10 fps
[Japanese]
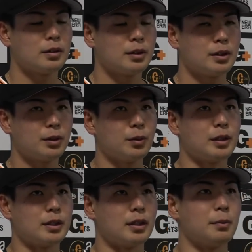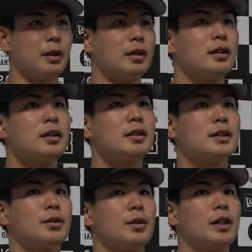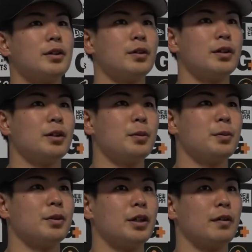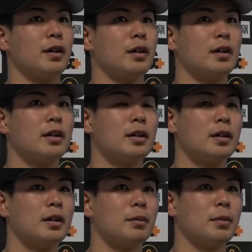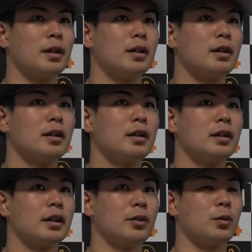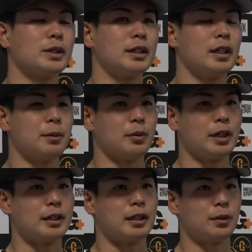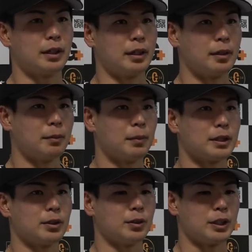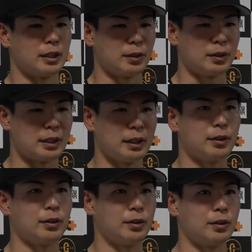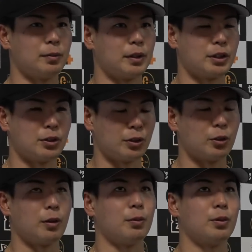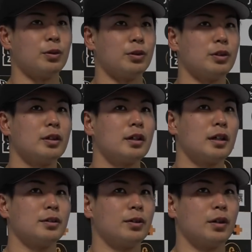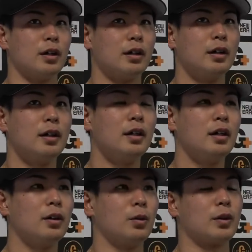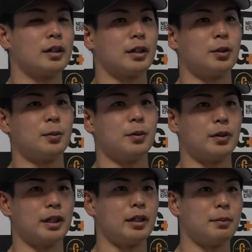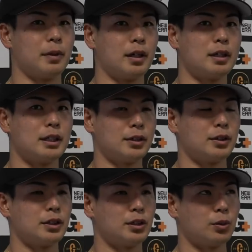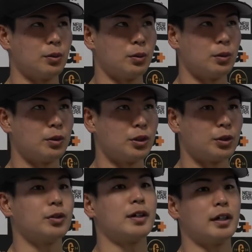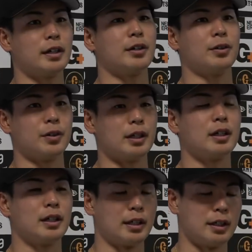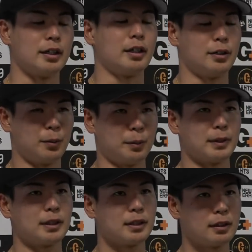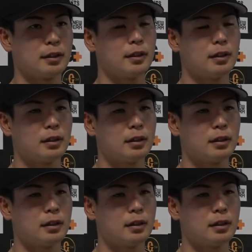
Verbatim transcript: そうですね、まあ、ストレートっていう部分では、まあ、結構押せたりもできたので、まあ、それをちゃんと精度よく、まあ、ちょっと今日はボールカウントが多かったと思うので、まあ、ちゃんと初初球からいけるようにやっていきたいと思います。